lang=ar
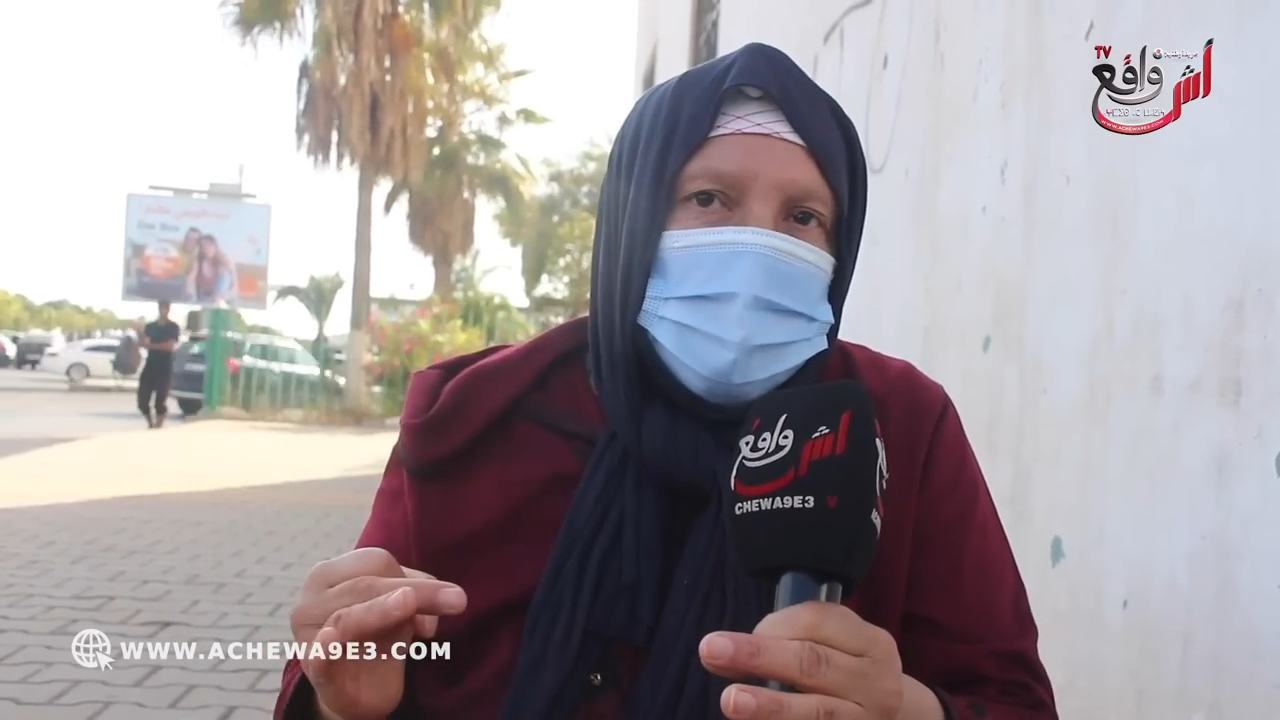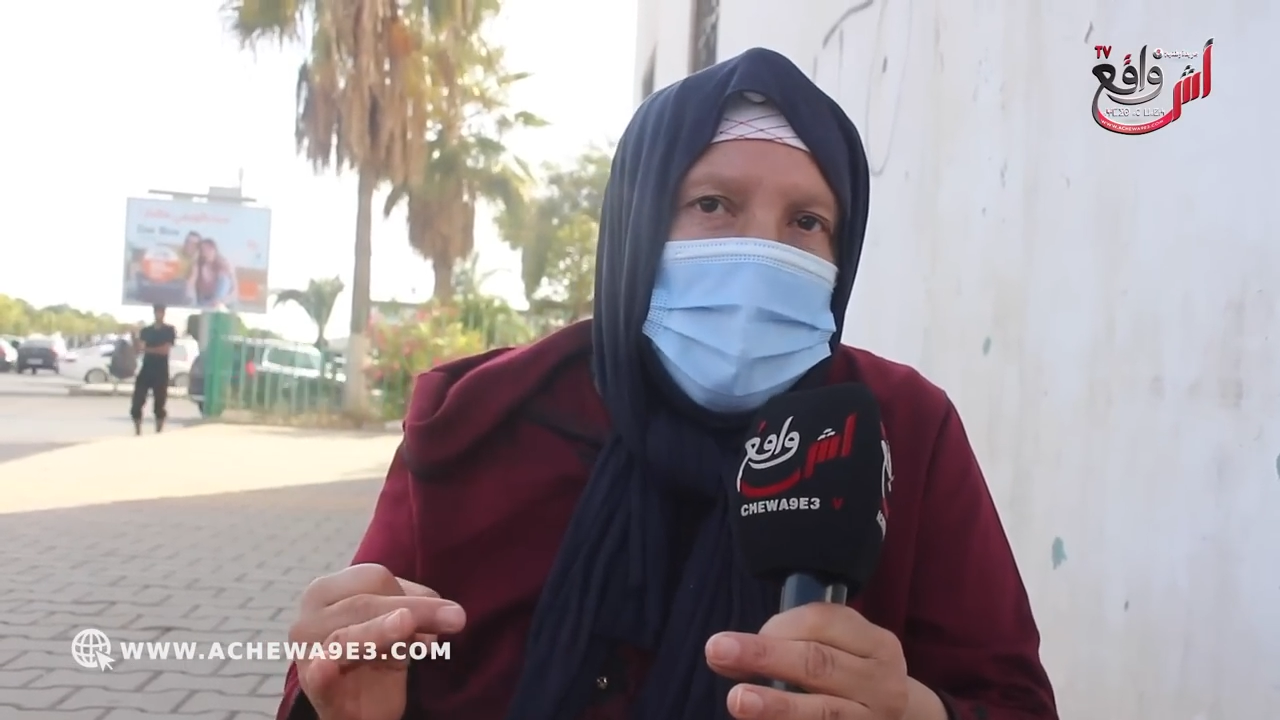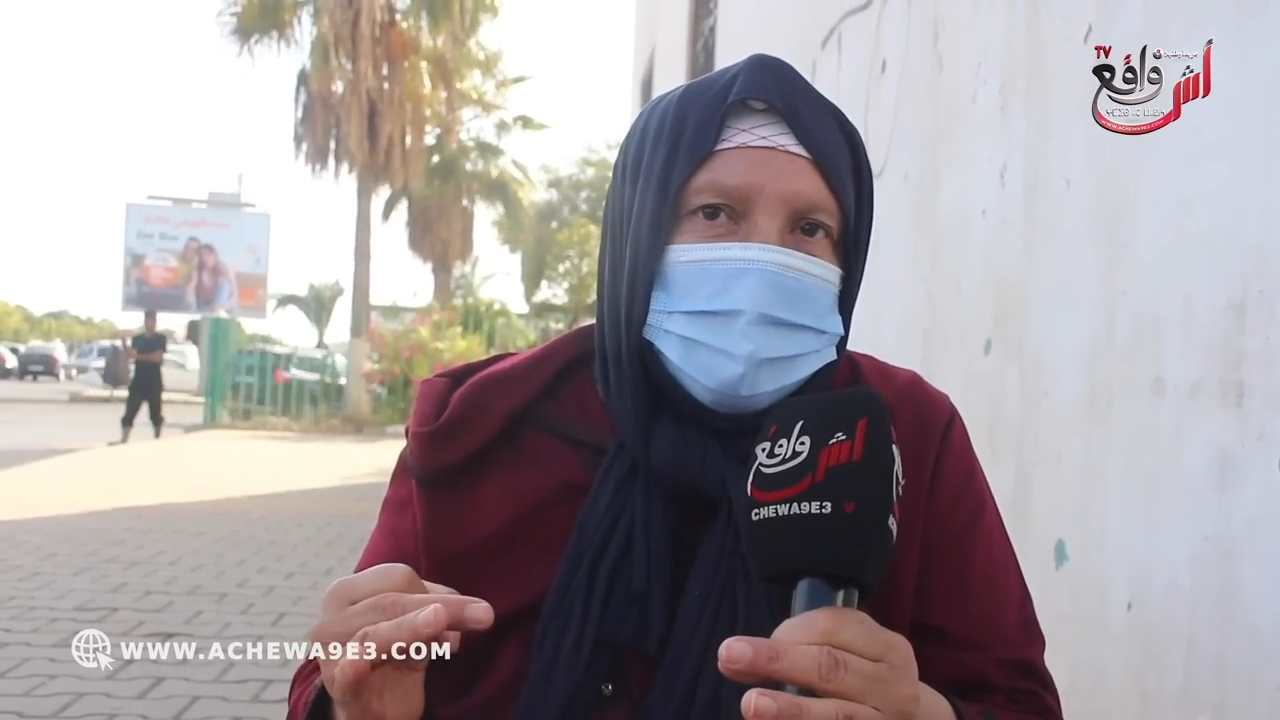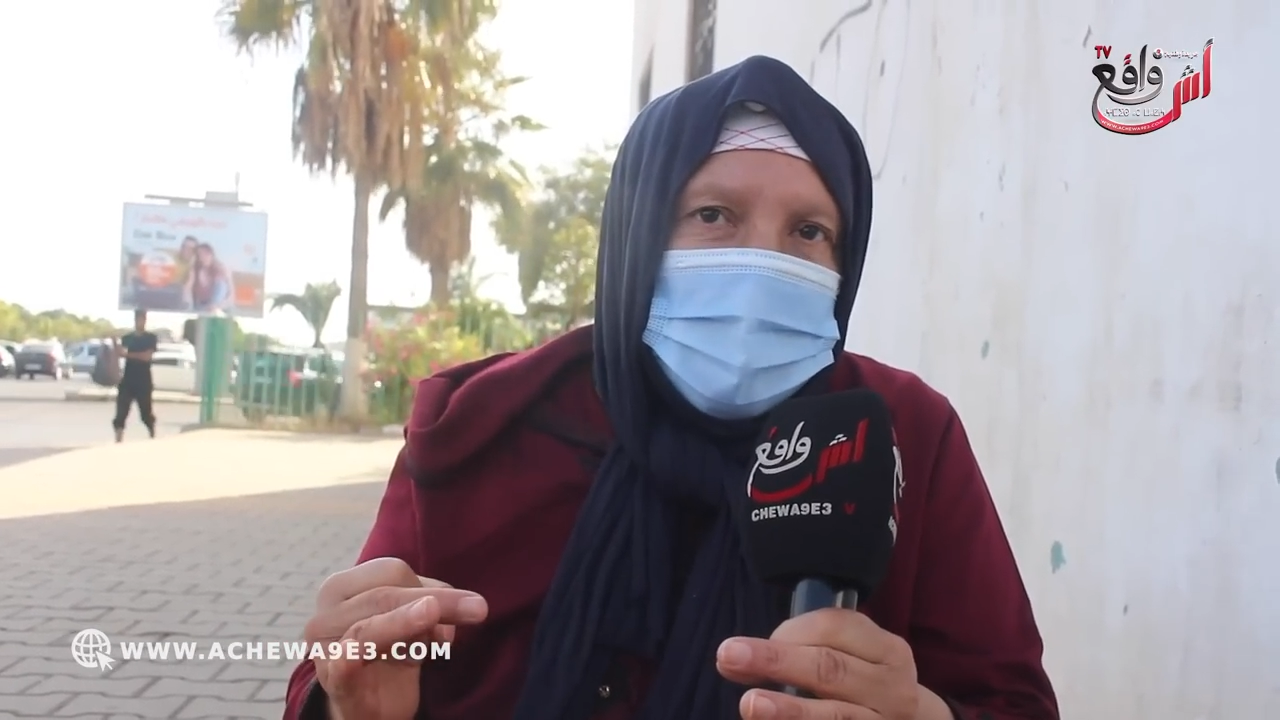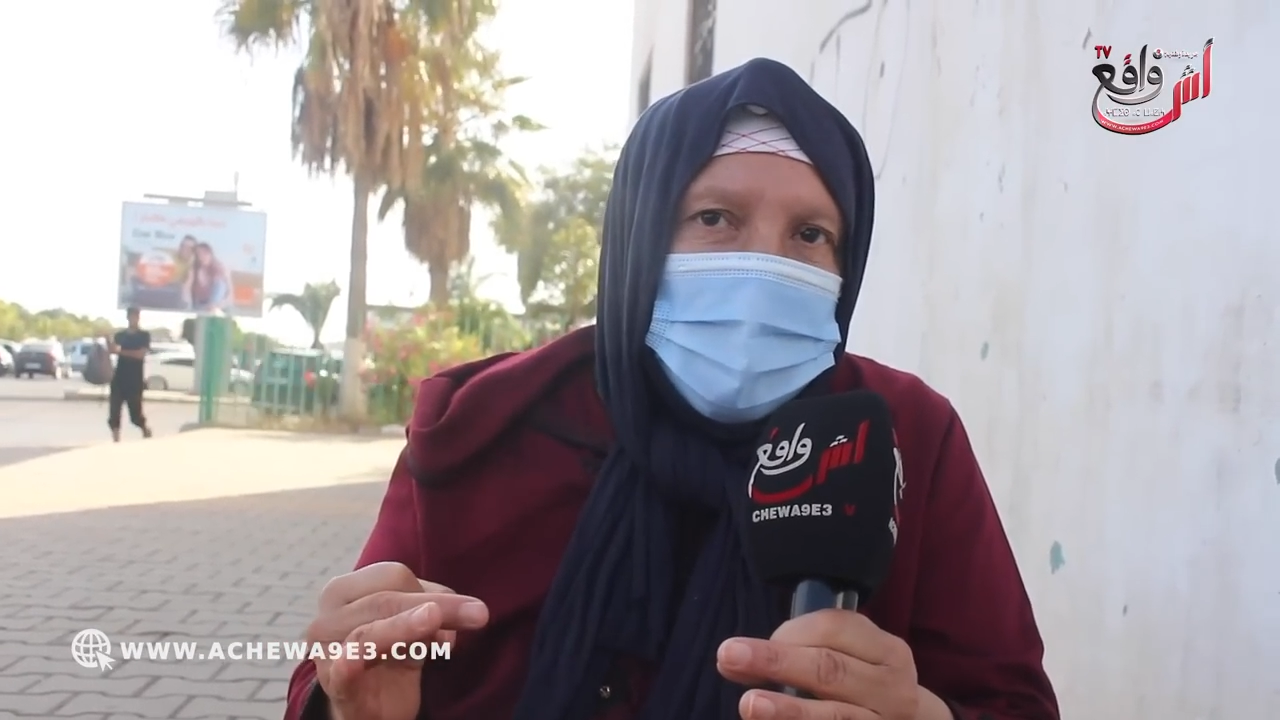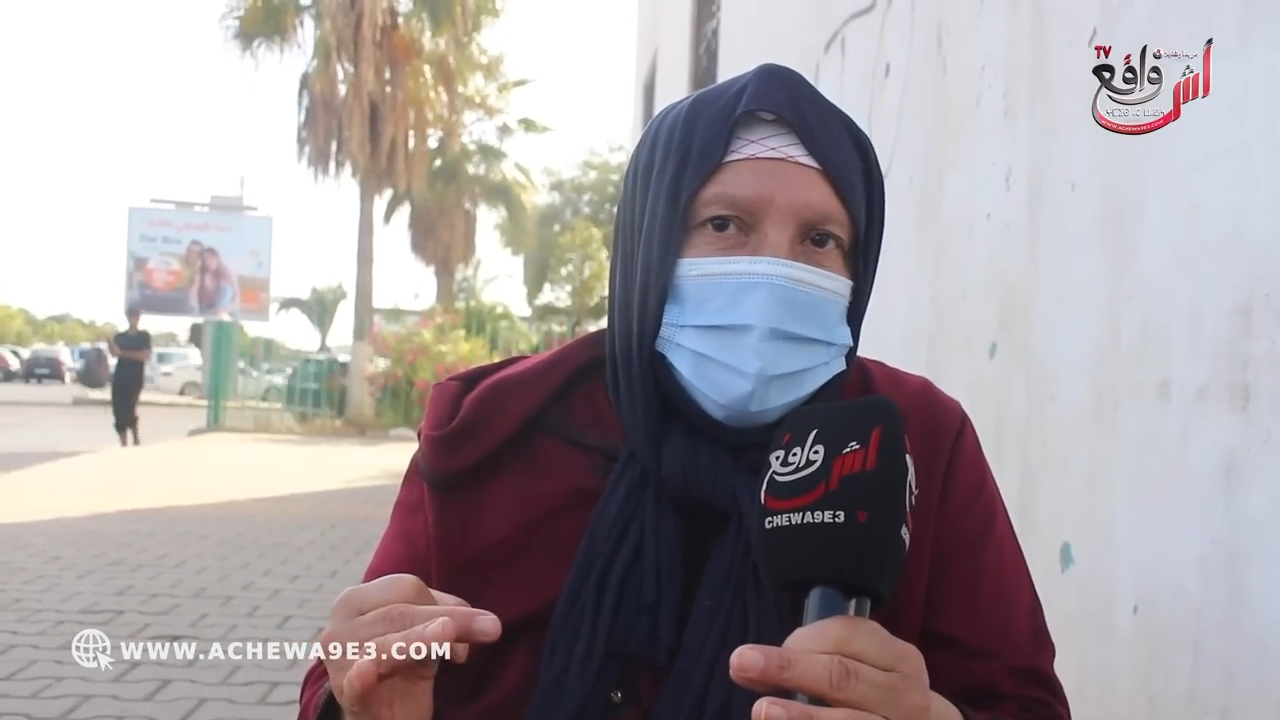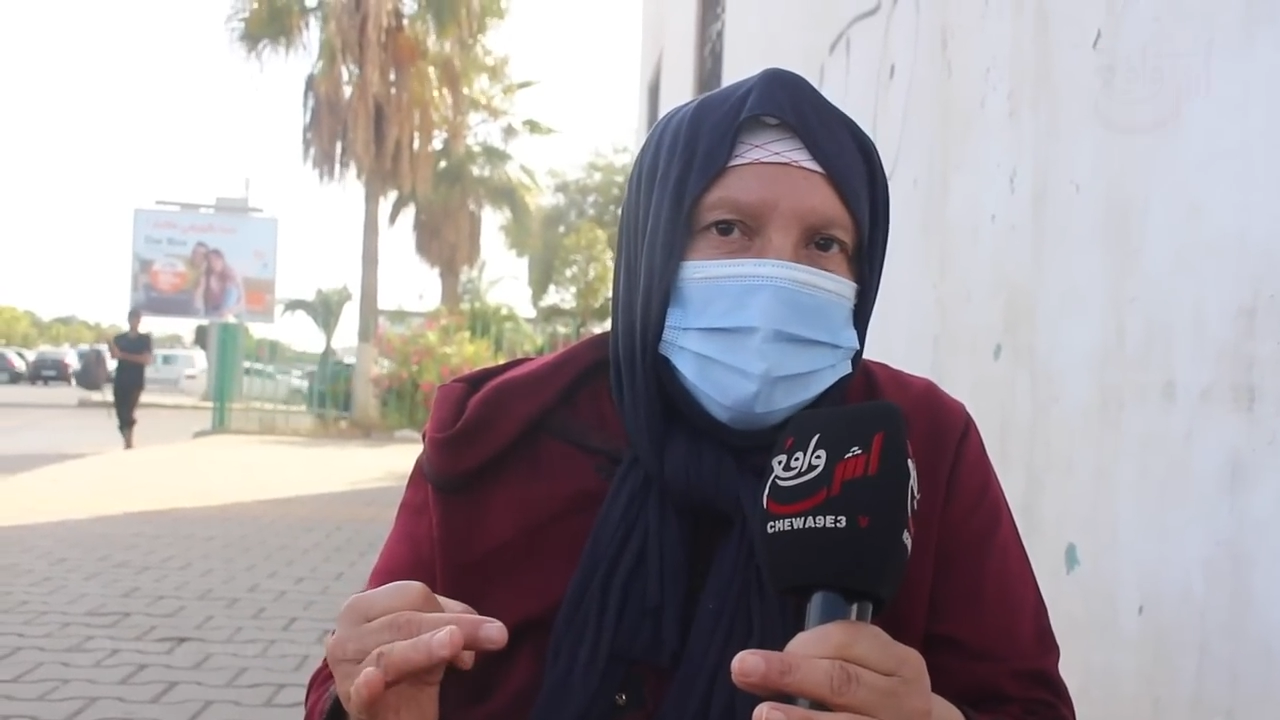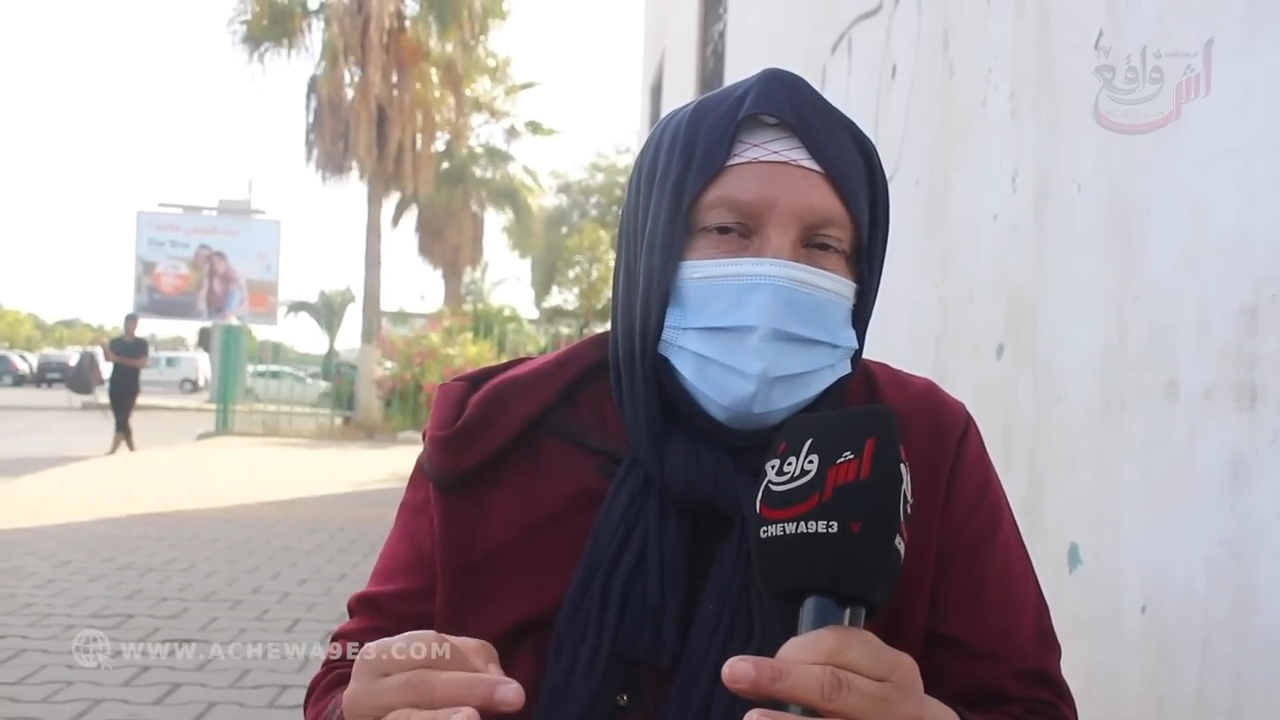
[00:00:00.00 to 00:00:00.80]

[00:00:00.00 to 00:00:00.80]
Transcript: ولادها